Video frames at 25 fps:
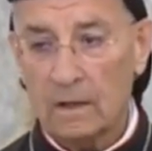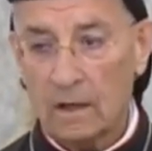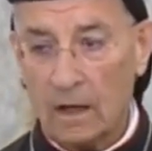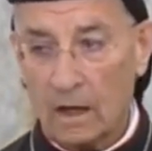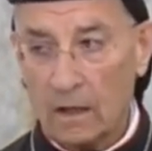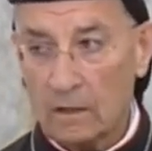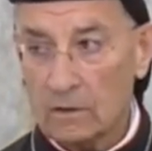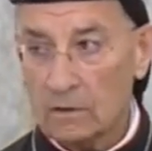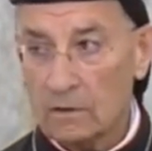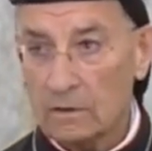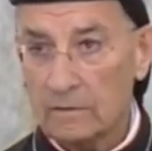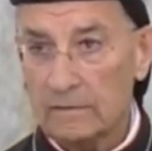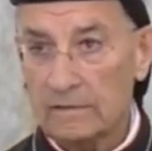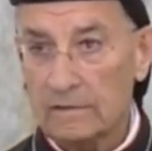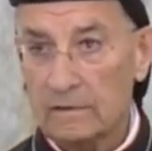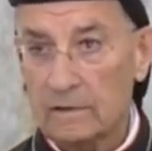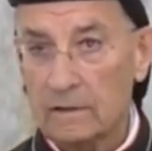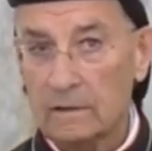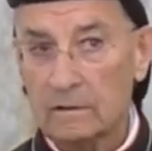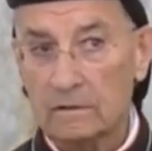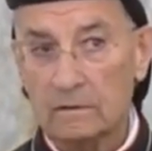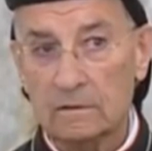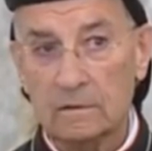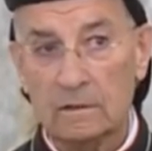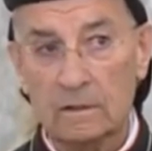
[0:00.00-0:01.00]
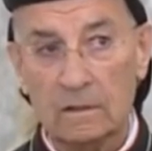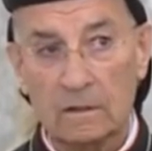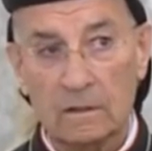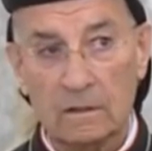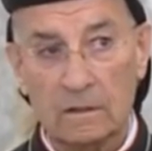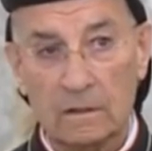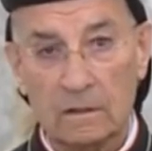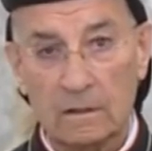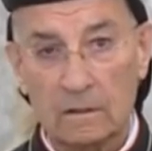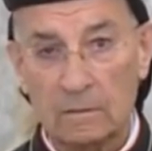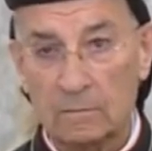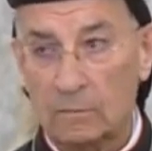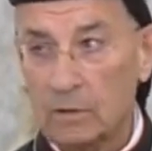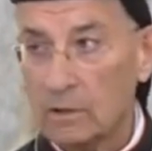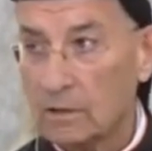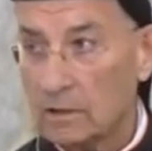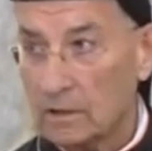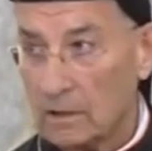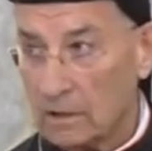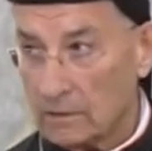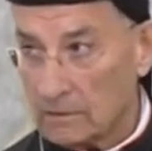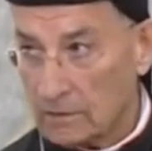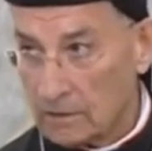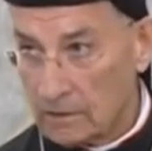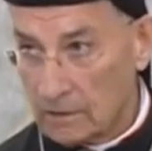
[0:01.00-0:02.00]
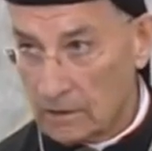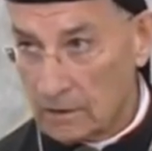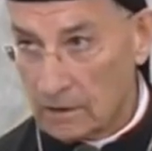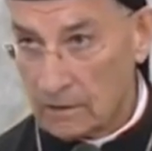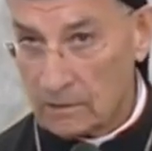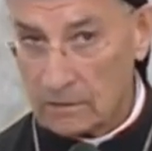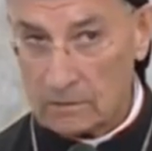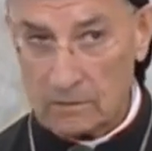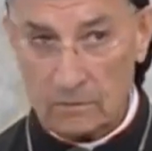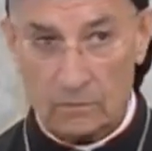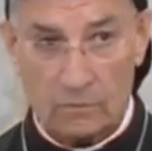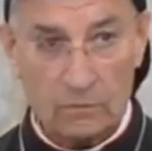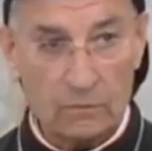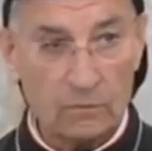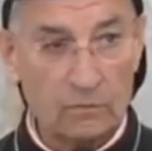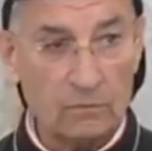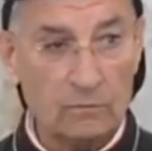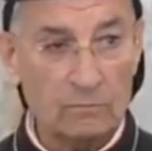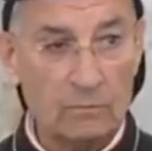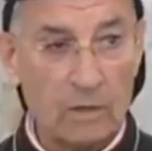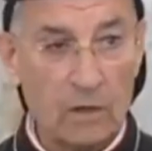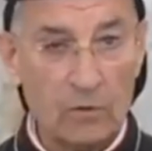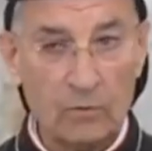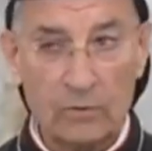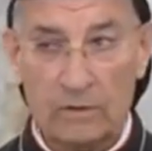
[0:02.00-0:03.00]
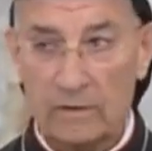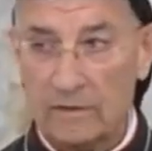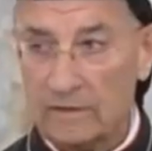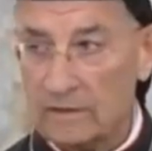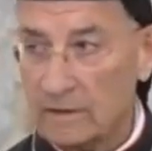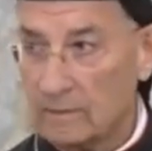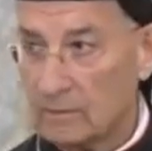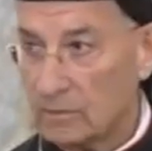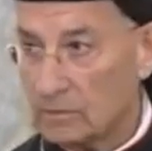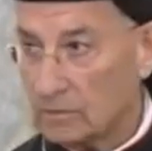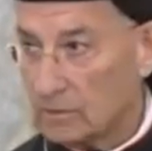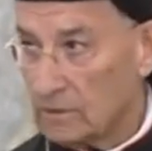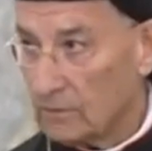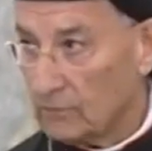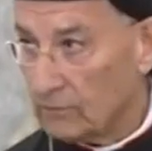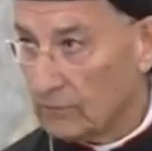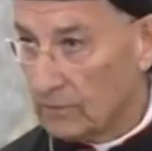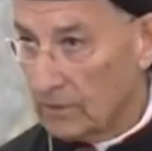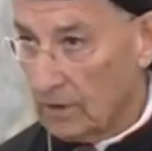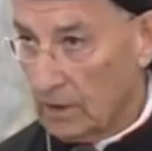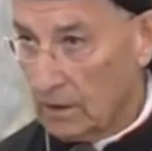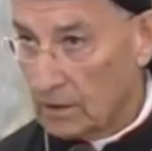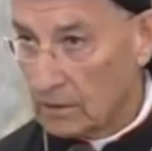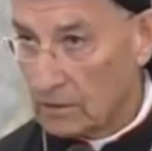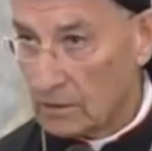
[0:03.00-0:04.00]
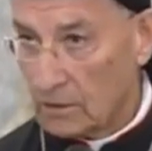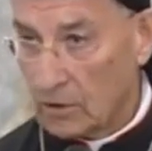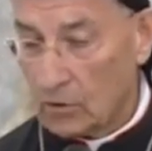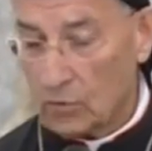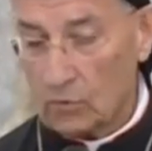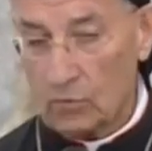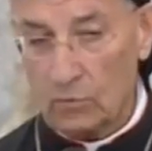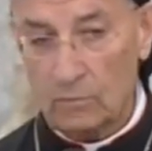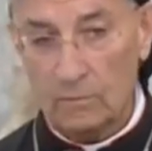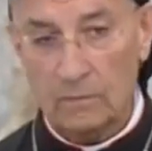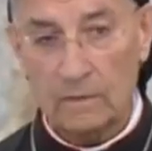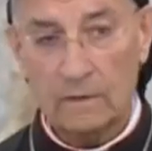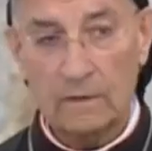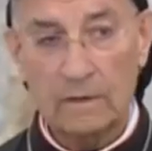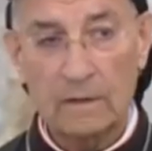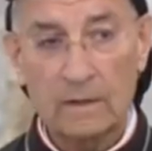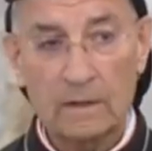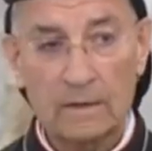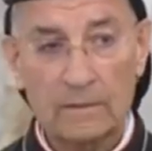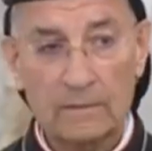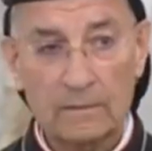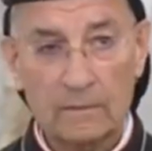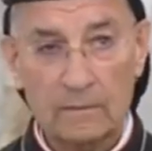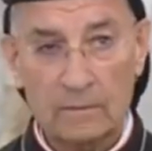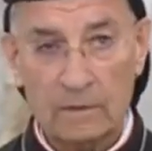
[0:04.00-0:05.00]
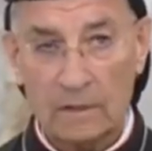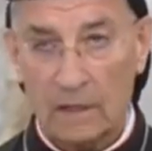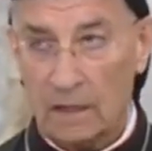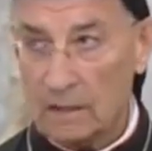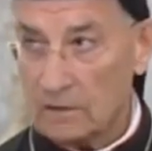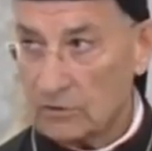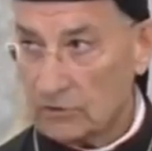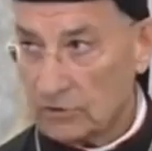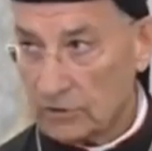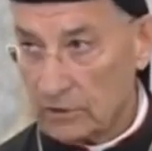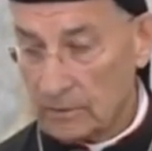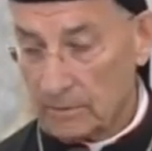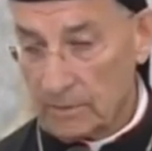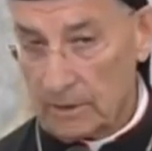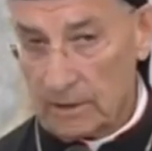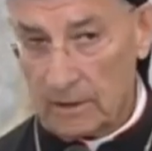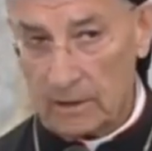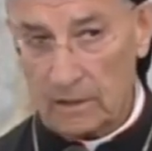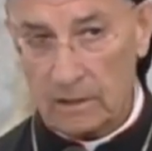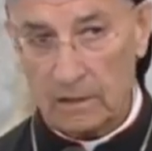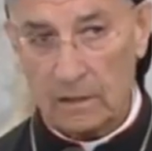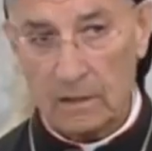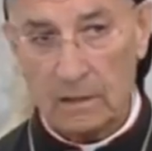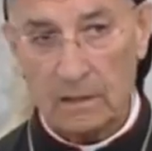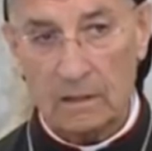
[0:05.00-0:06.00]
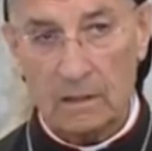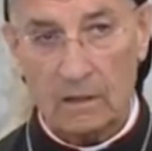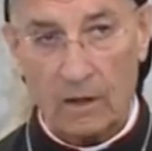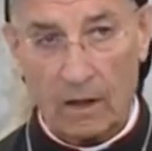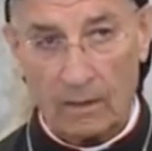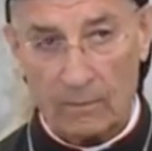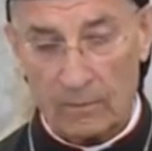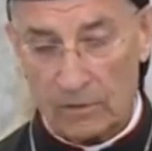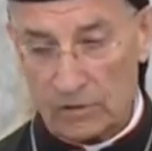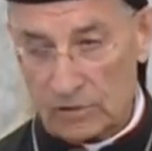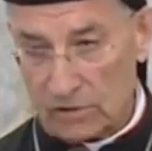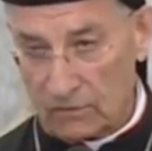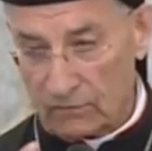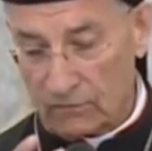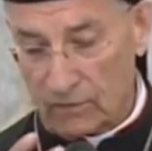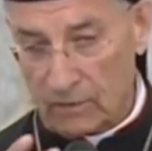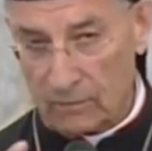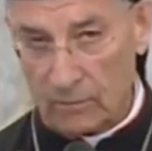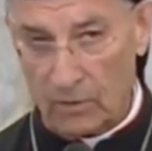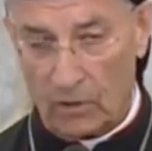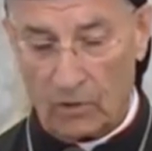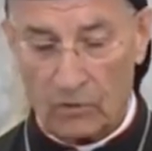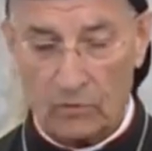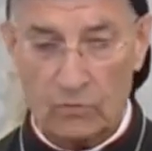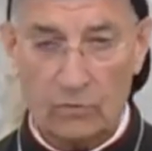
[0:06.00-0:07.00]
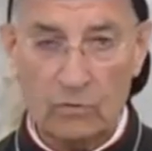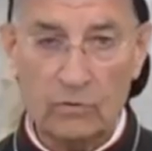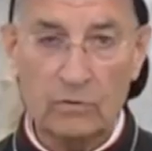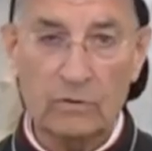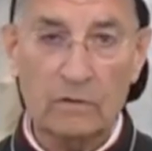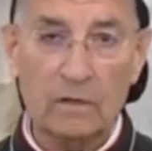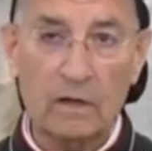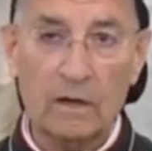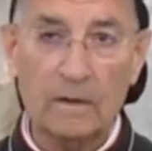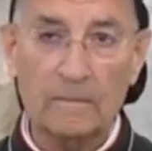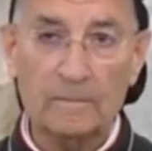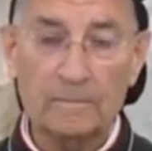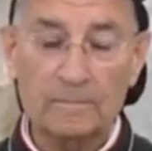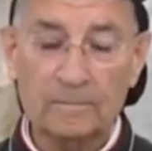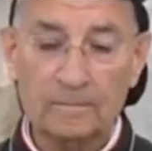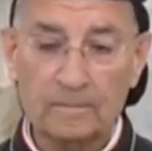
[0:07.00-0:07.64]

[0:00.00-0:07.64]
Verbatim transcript: عن قصة البرادات ومواسم التفاح اليوم بهالجبال كلها عم نشوفها بعيوننا